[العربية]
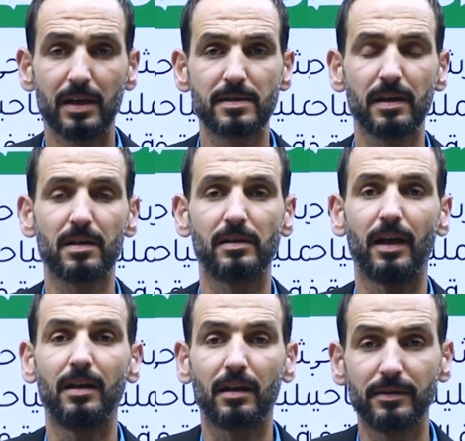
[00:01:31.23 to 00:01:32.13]
سيرا
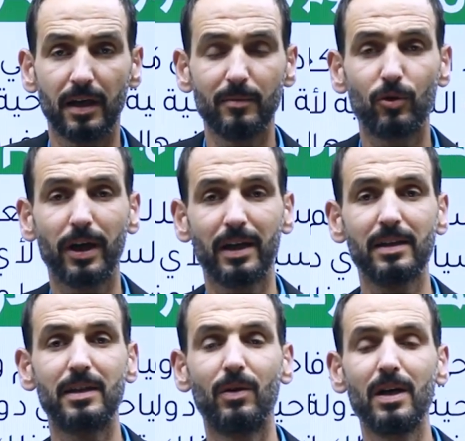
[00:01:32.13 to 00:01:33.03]
على الإقدام وكانت
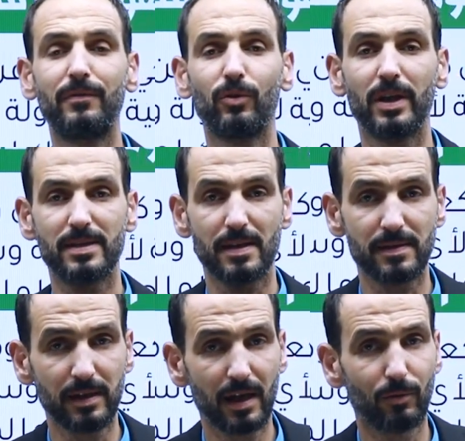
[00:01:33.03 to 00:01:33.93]
دوافعه
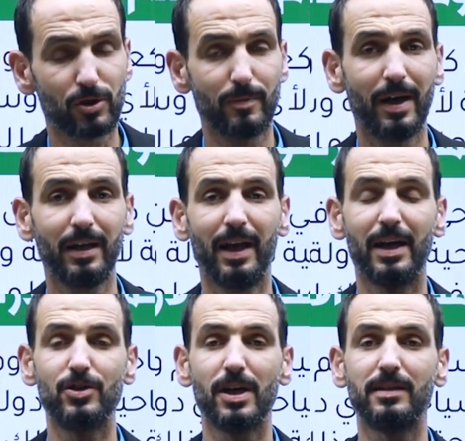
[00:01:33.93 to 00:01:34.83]
الأساسية أو إشباع
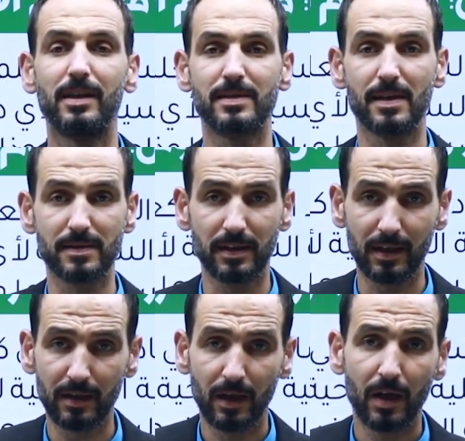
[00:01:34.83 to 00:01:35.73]
الحاجات
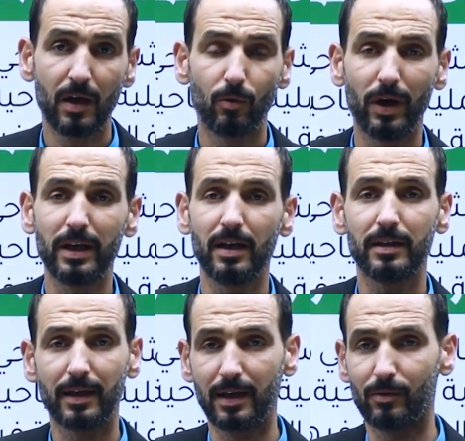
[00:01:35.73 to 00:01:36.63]
الأساسية وهي
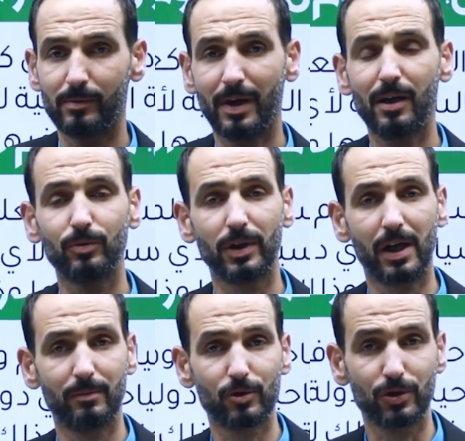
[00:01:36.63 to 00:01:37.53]
الكلاء والماء أو
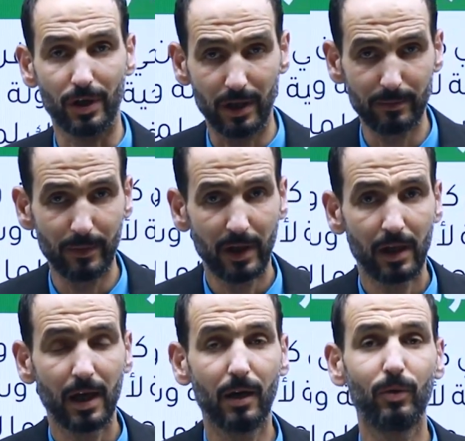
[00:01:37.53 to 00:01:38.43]
الطعام والشراب
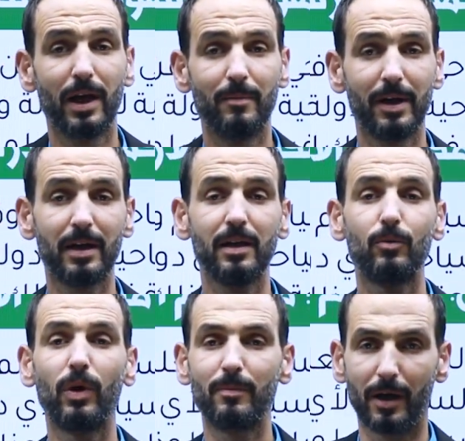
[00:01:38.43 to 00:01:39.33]
أو الأمان
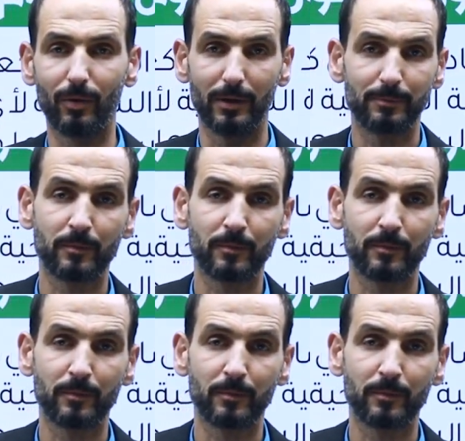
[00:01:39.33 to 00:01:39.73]
والمأوى